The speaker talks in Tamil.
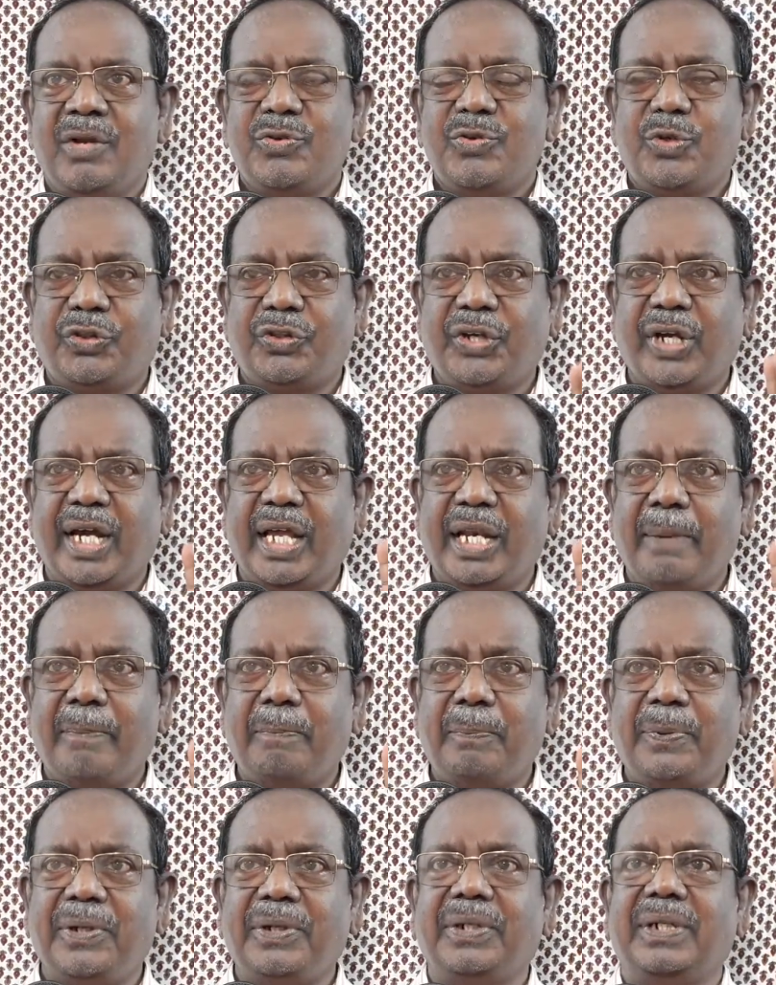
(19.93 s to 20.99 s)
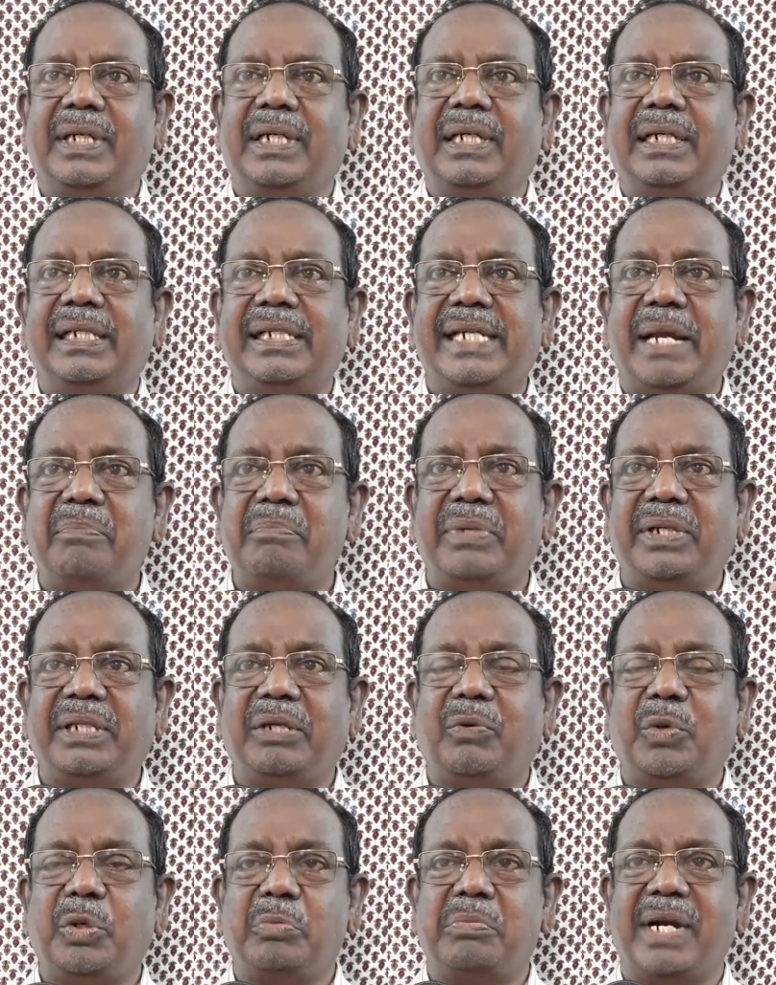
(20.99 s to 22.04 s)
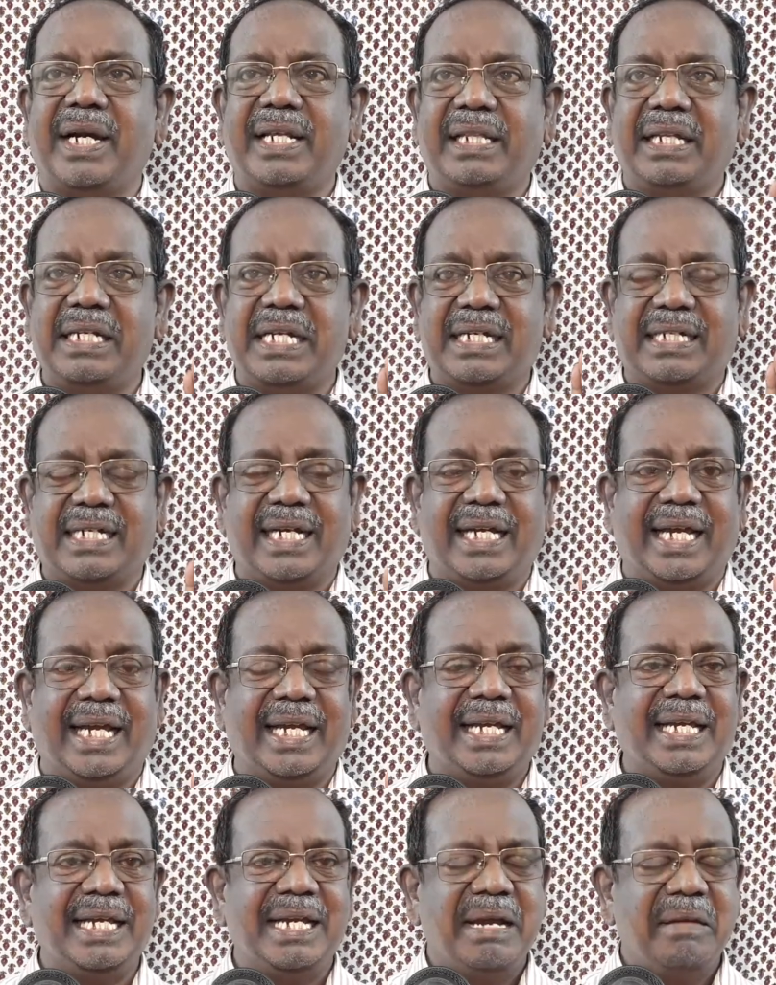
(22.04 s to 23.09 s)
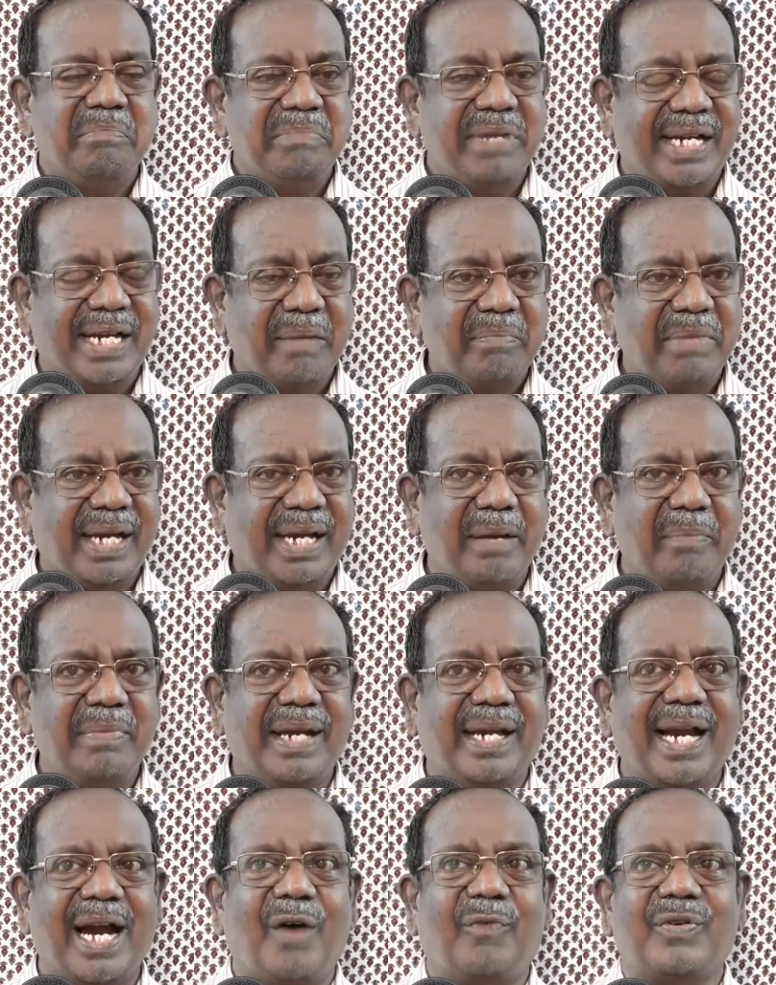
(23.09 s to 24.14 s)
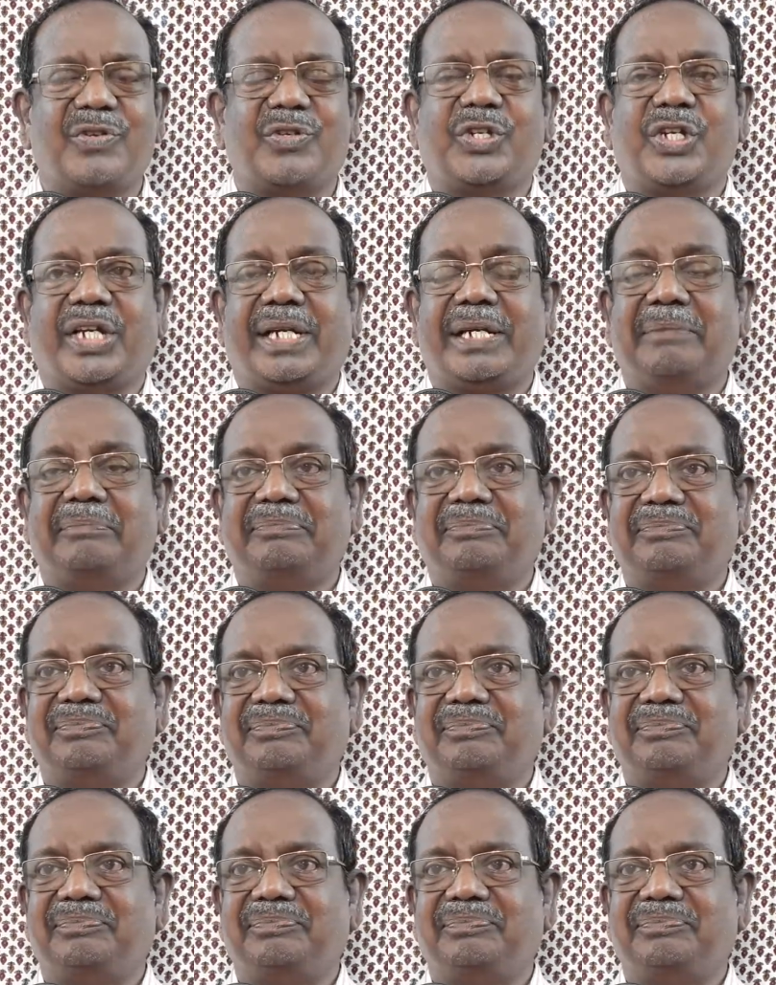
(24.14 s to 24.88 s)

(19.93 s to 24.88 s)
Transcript: சுத்திகரிப்பு என்பது ஒரு மனிதனுக்கு மிக மிக மிக அவசியம்